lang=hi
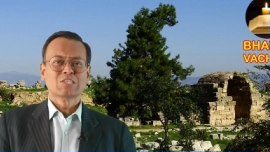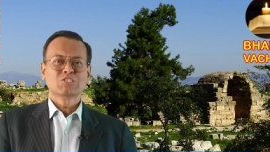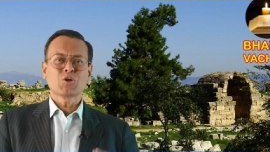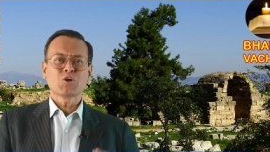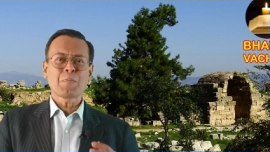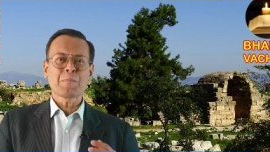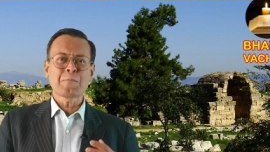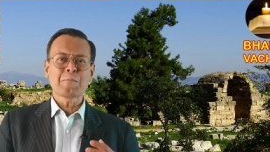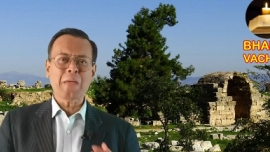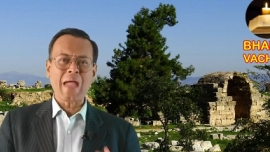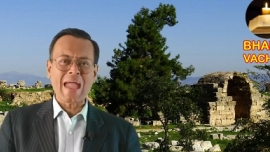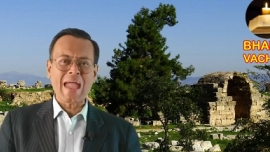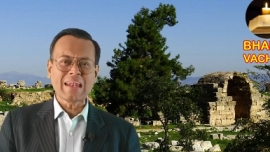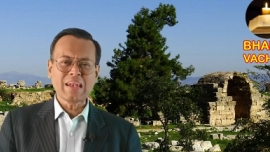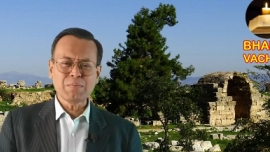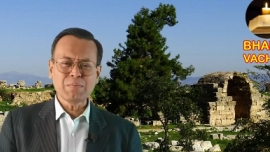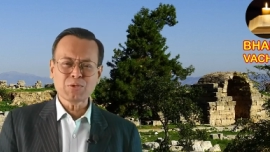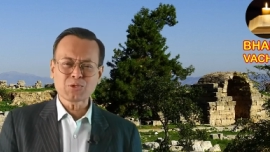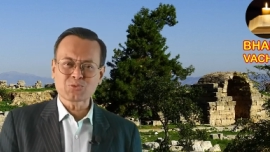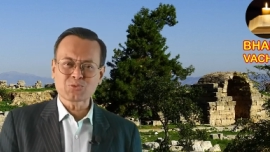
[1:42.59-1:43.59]
जो
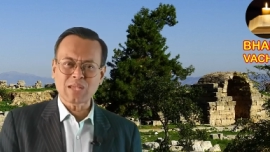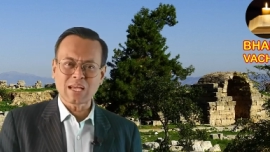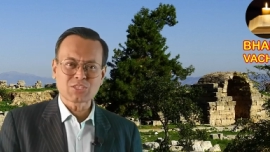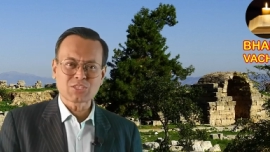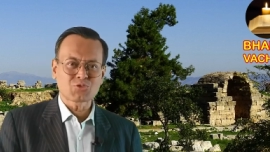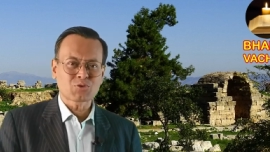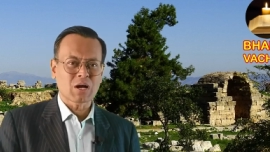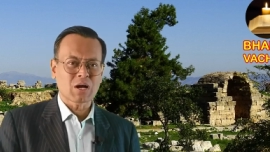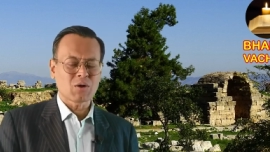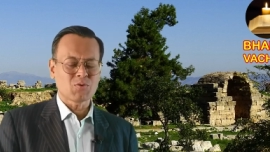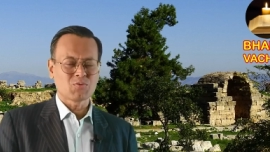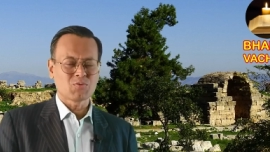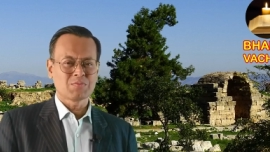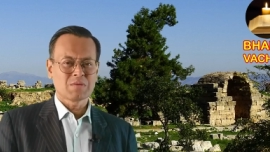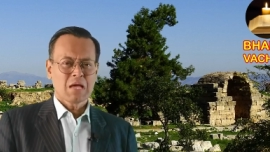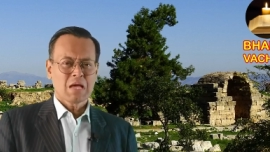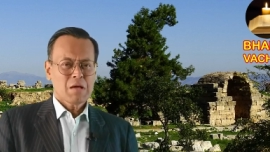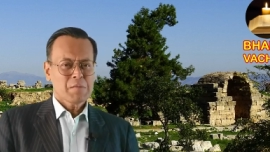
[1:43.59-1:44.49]
पहले भी सुना चुका हूँ